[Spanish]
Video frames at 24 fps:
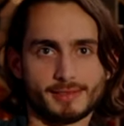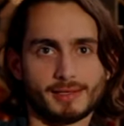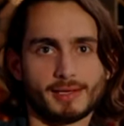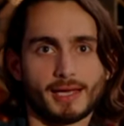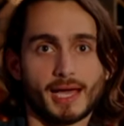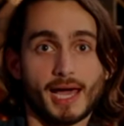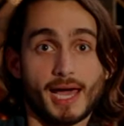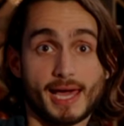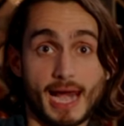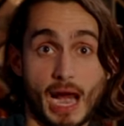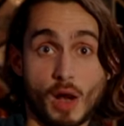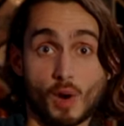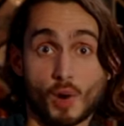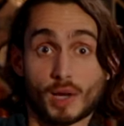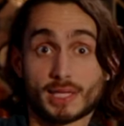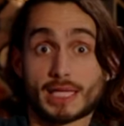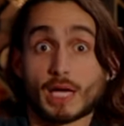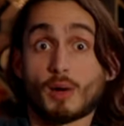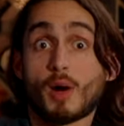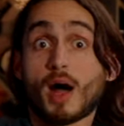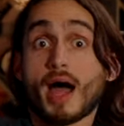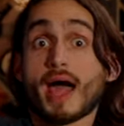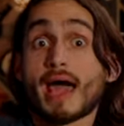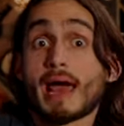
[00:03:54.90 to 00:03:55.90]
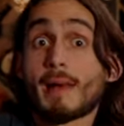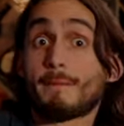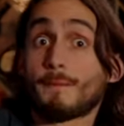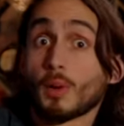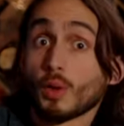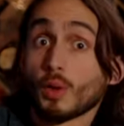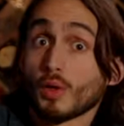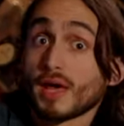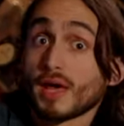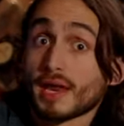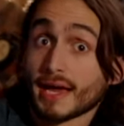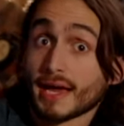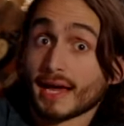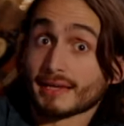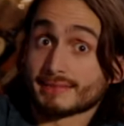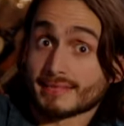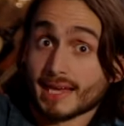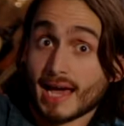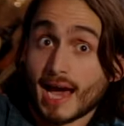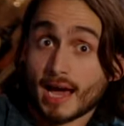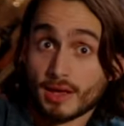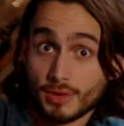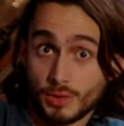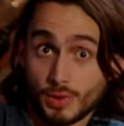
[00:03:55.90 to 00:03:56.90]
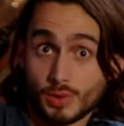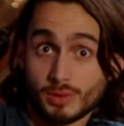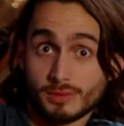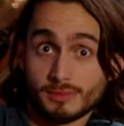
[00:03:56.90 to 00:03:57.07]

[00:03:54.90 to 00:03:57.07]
que eran los que estaban en el poder en ese año,